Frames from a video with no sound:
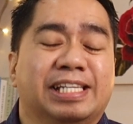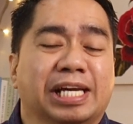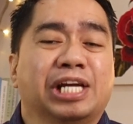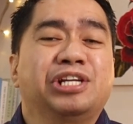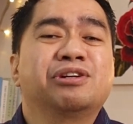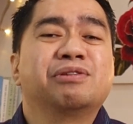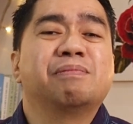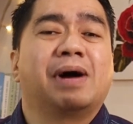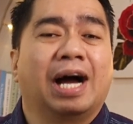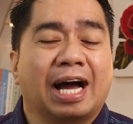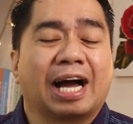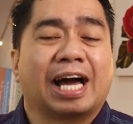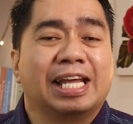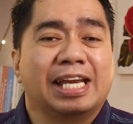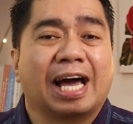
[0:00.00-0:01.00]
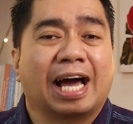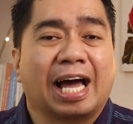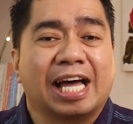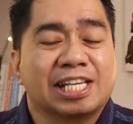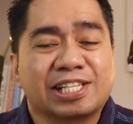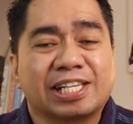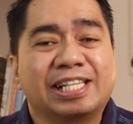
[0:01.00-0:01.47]
Yan yung mga
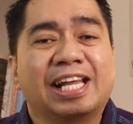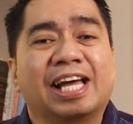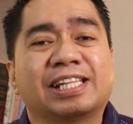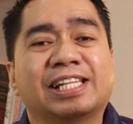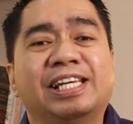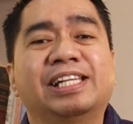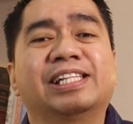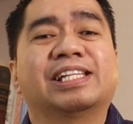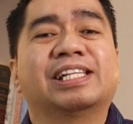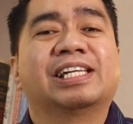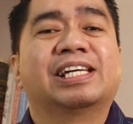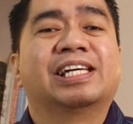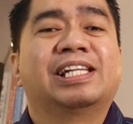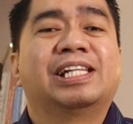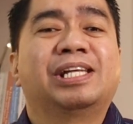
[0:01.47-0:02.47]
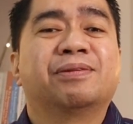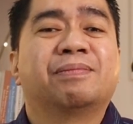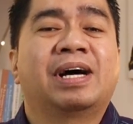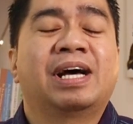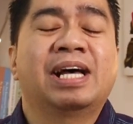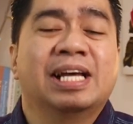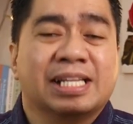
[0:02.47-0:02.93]
kalakasan natin.
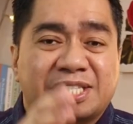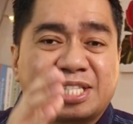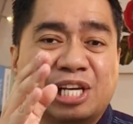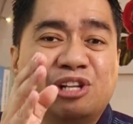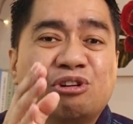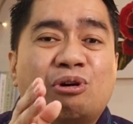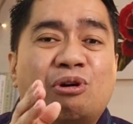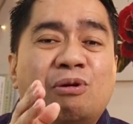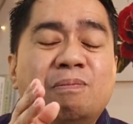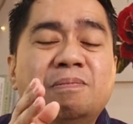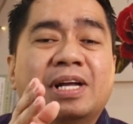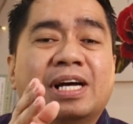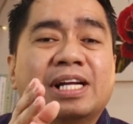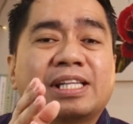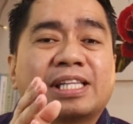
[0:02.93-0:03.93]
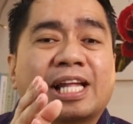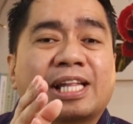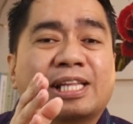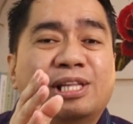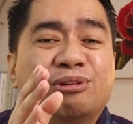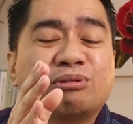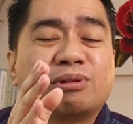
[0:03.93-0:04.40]
Diba? Sa loob ng
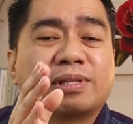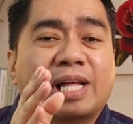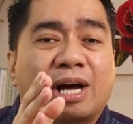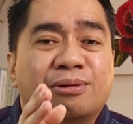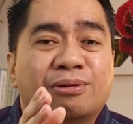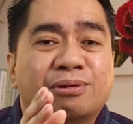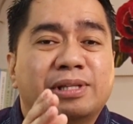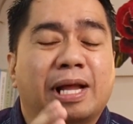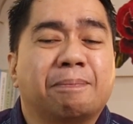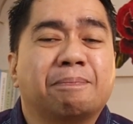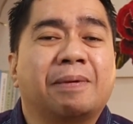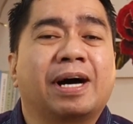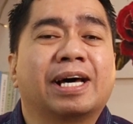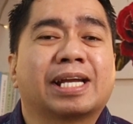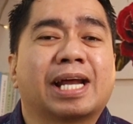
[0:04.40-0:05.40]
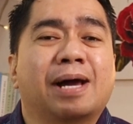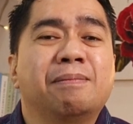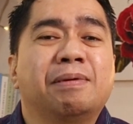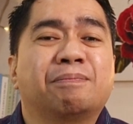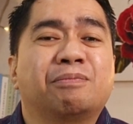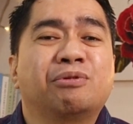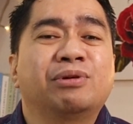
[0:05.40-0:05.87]
tatlong taon,
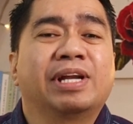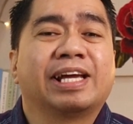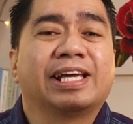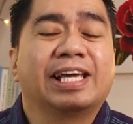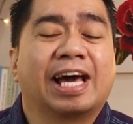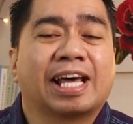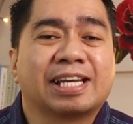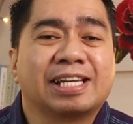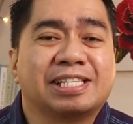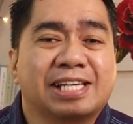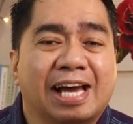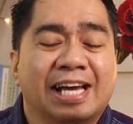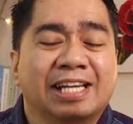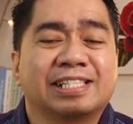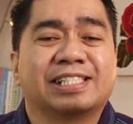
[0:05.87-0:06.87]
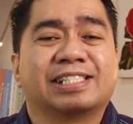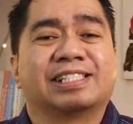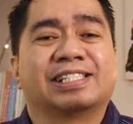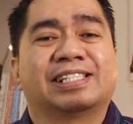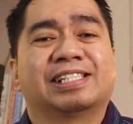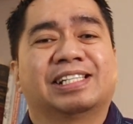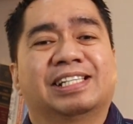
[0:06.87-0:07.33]
napakarami pong nangyari dyan.
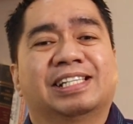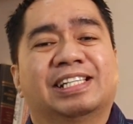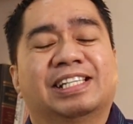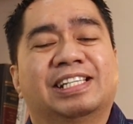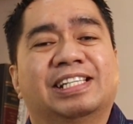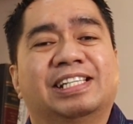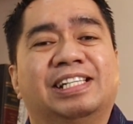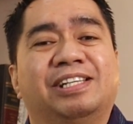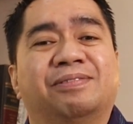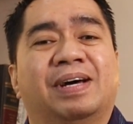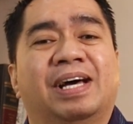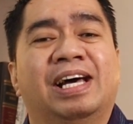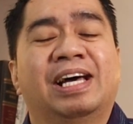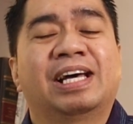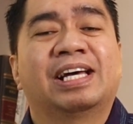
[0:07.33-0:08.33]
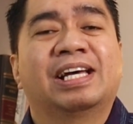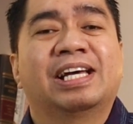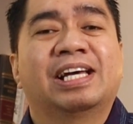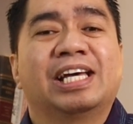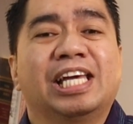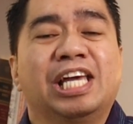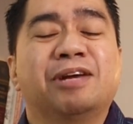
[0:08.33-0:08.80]
Diba?
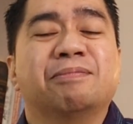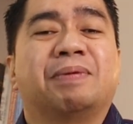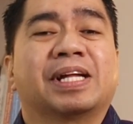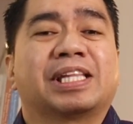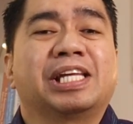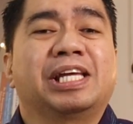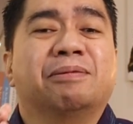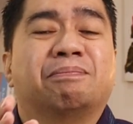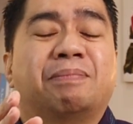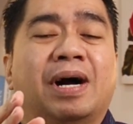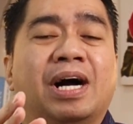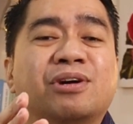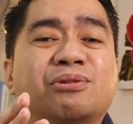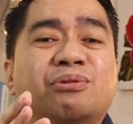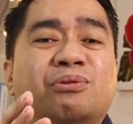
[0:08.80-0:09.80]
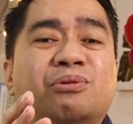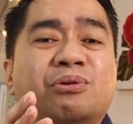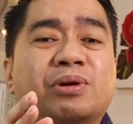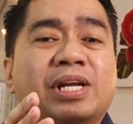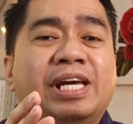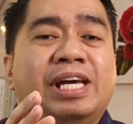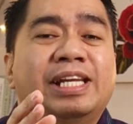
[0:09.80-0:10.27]
Iba't ibang
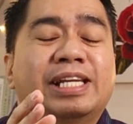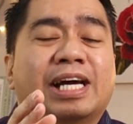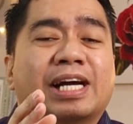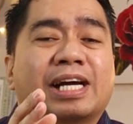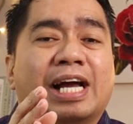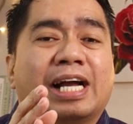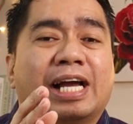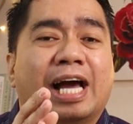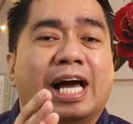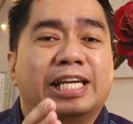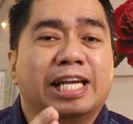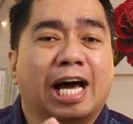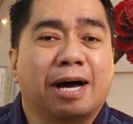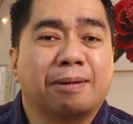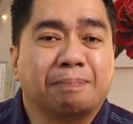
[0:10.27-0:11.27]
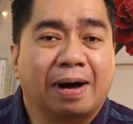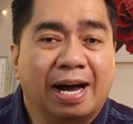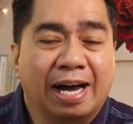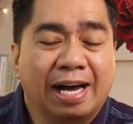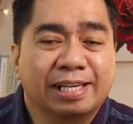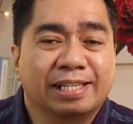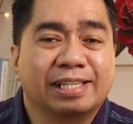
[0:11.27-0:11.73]
uri ng
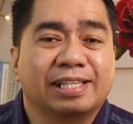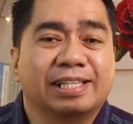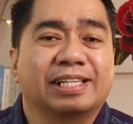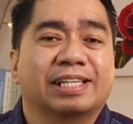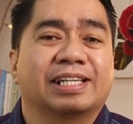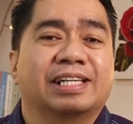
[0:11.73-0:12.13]
kaganapan.